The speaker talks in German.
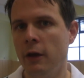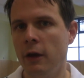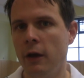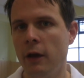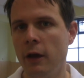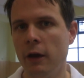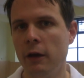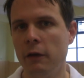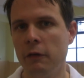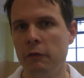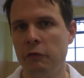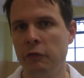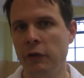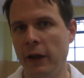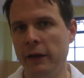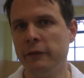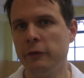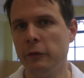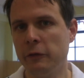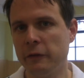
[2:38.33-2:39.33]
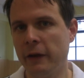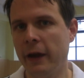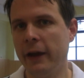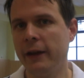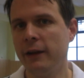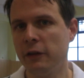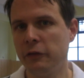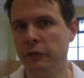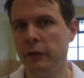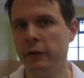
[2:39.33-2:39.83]
äh, vielleicht zu
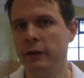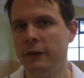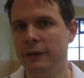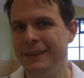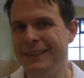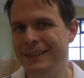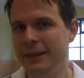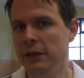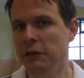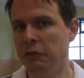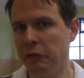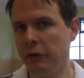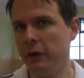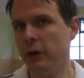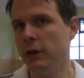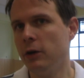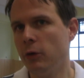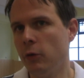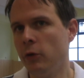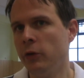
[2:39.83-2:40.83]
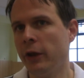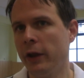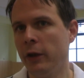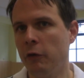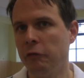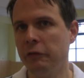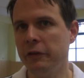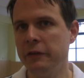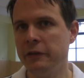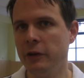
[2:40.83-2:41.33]
zeigen, dass wir die tiefere und dann
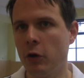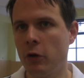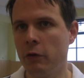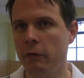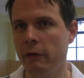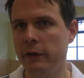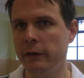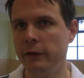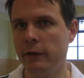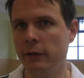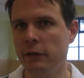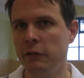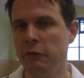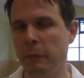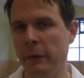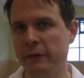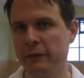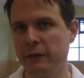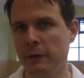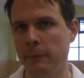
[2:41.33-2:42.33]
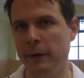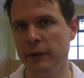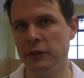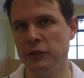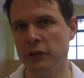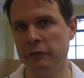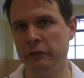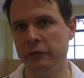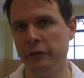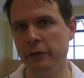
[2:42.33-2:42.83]
hoffentlich auch qualitativ bessere
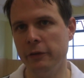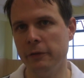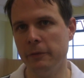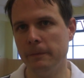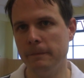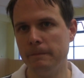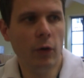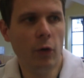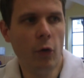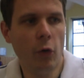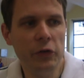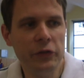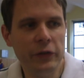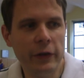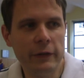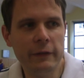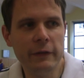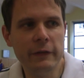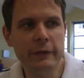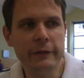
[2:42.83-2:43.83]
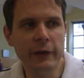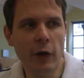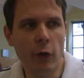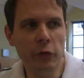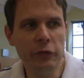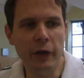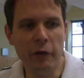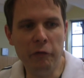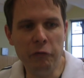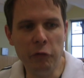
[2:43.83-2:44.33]
Mannschaft sind. Grundsätzlich ist ja
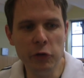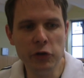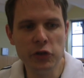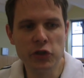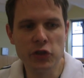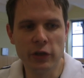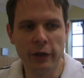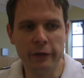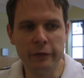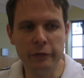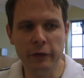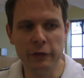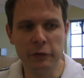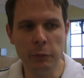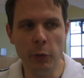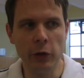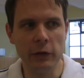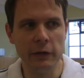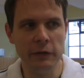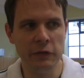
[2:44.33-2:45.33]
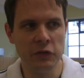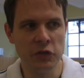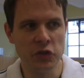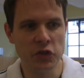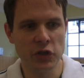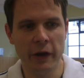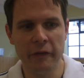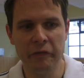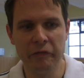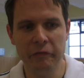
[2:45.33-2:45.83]
unser Wunsch, dass wir es möglichst
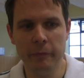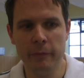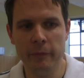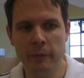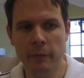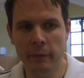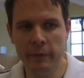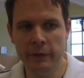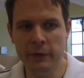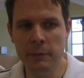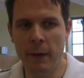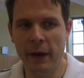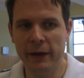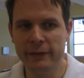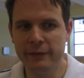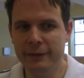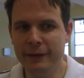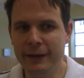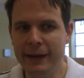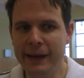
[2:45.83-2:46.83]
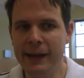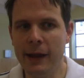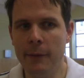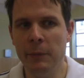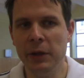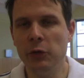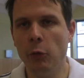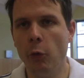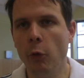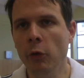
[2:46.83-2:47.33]
schaffen, die meisten Gegner
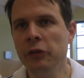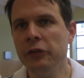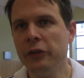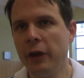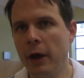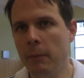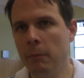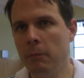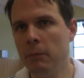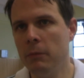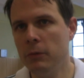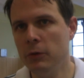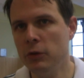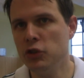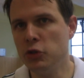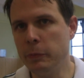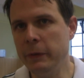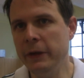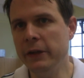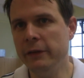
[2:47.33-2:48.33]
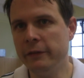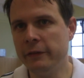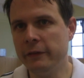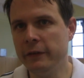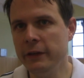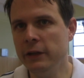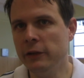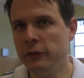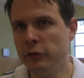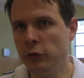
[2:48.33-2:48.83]
mit unserem
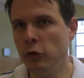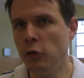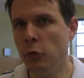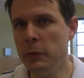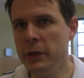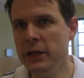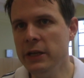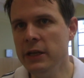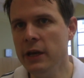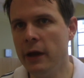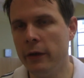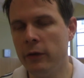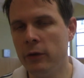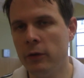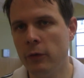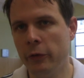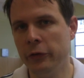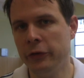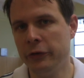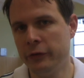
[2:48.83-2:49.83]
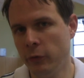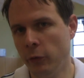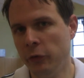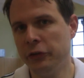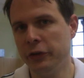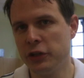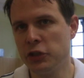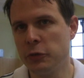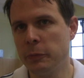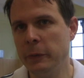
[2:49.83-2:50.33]
Spielstil zu dominieren und
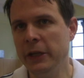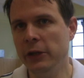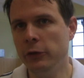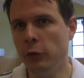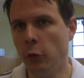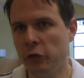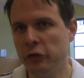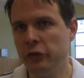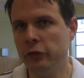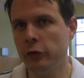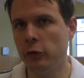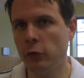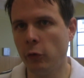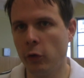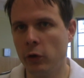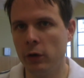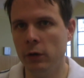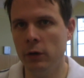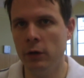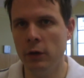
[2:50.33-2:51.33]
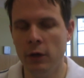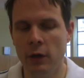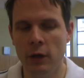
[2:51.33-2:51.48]
unser Spiel durchzudrücken.